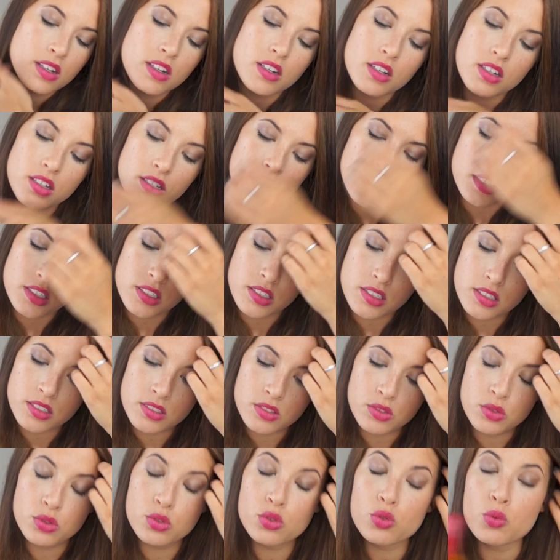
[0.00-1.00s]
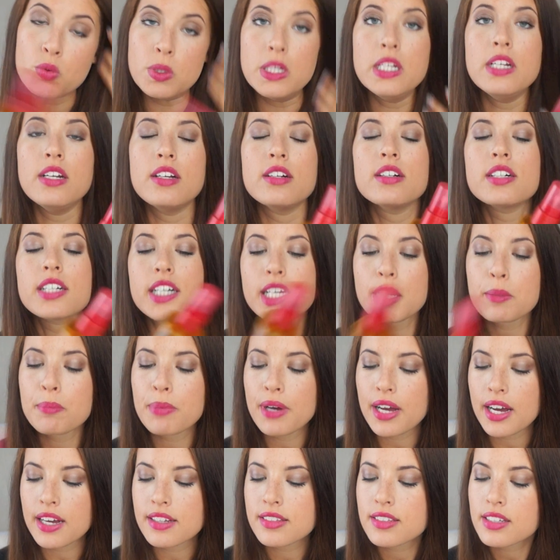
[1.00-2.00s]
euh, une huile
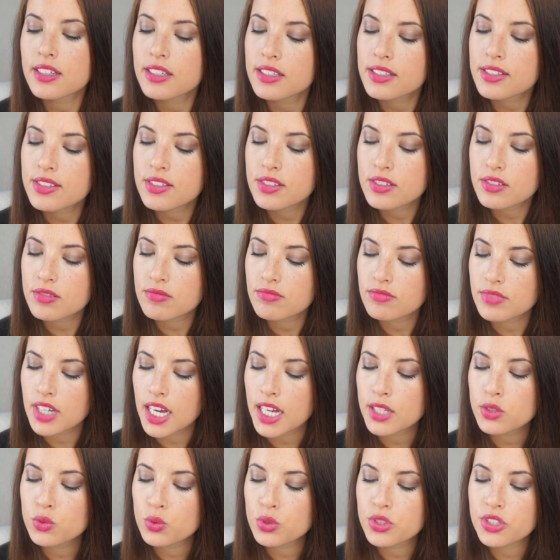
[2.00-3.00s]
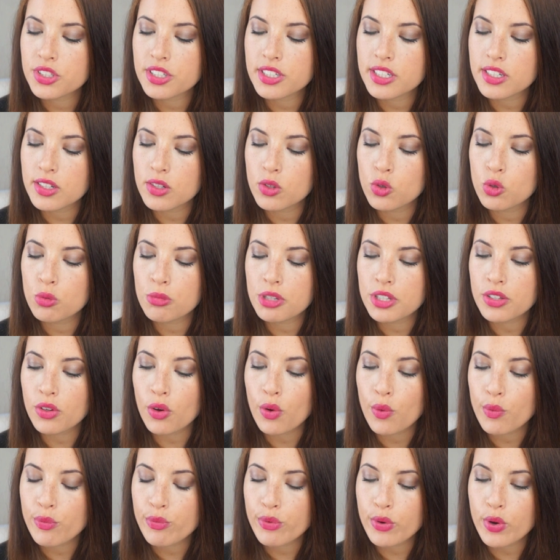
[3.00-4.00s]
réparatrice, adoucie, illumine,
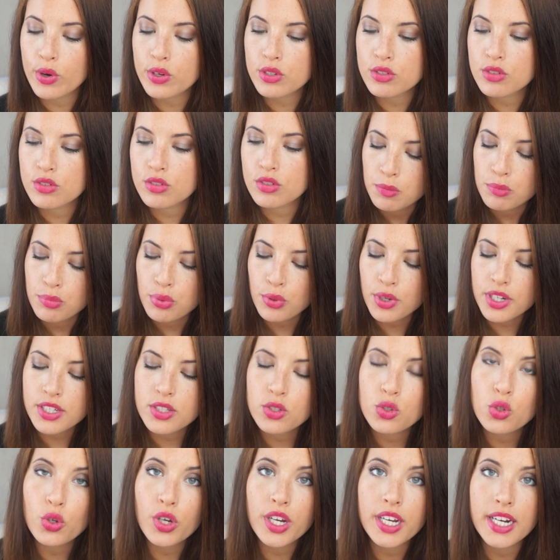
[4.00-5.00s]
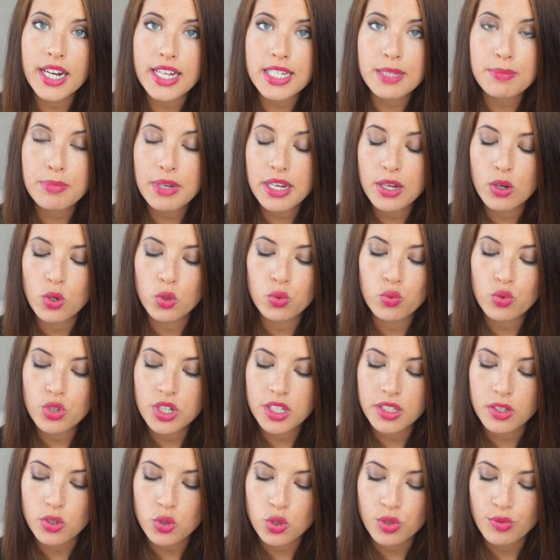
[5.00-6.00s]
renforce. Pour restaurer l'aspect et le
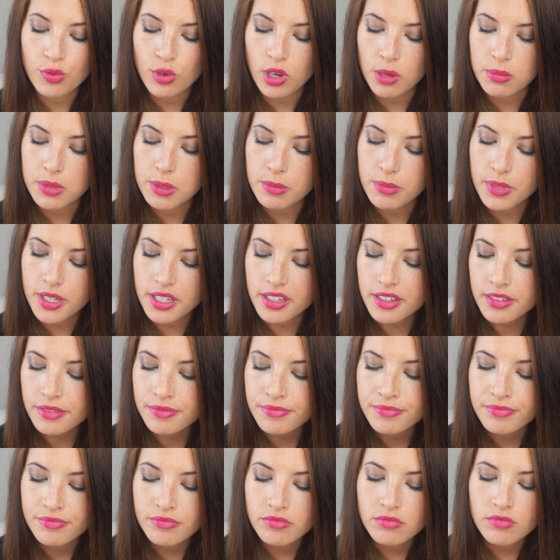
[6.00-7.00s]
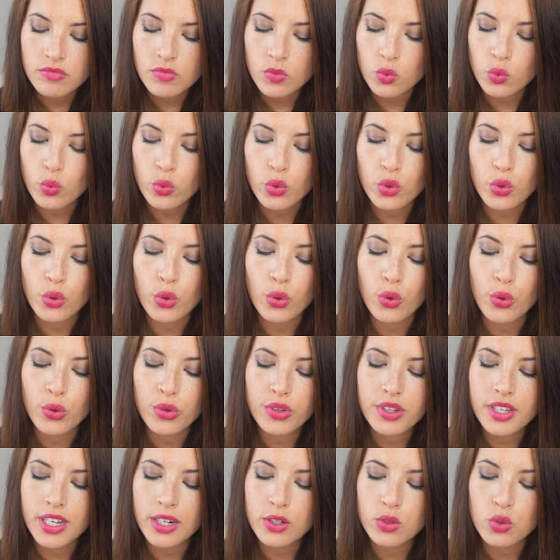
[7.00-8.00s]
toucher des cheveux abîmés. Donc euh,
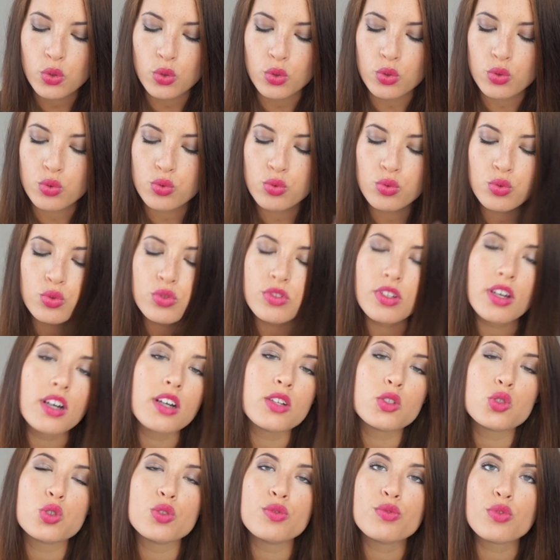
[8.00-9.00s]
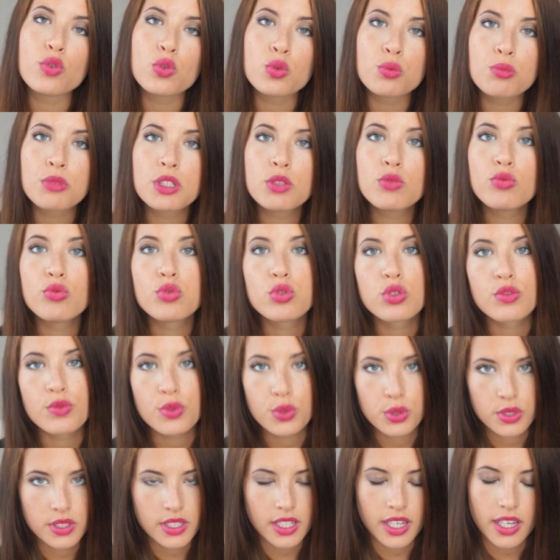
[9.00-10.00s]
quelques gouttes, hein, cheveux humides ou
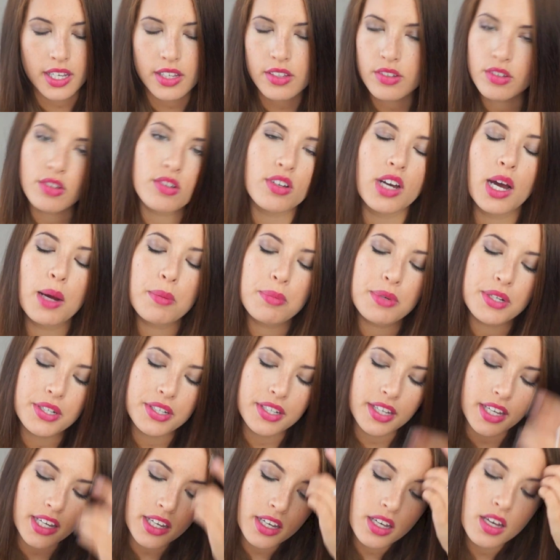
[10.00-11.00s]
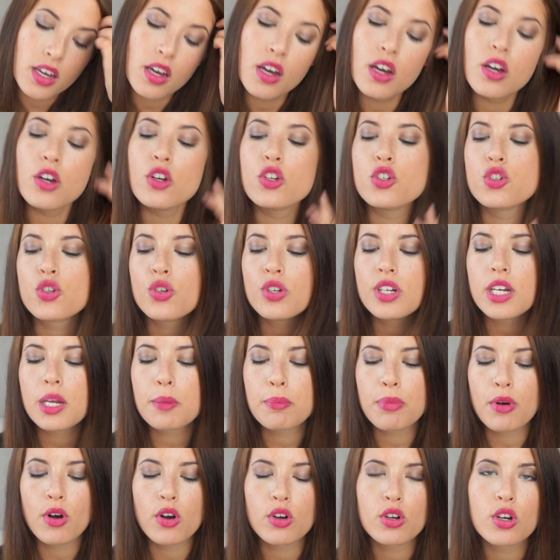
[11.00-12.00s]
cheveux secs à appliquer. Je ne l'ai
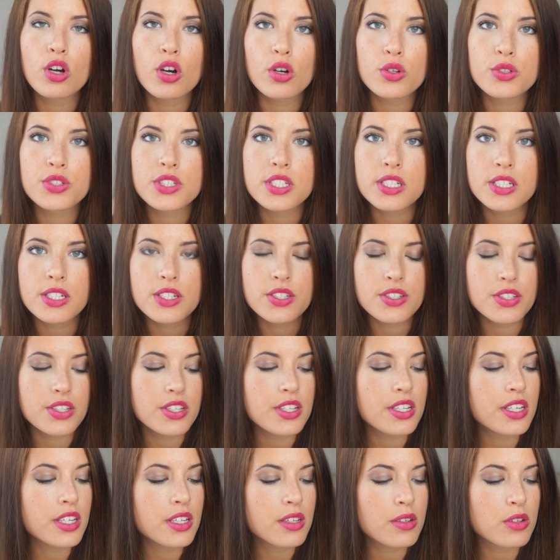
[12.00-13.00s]
pas encore utilisé,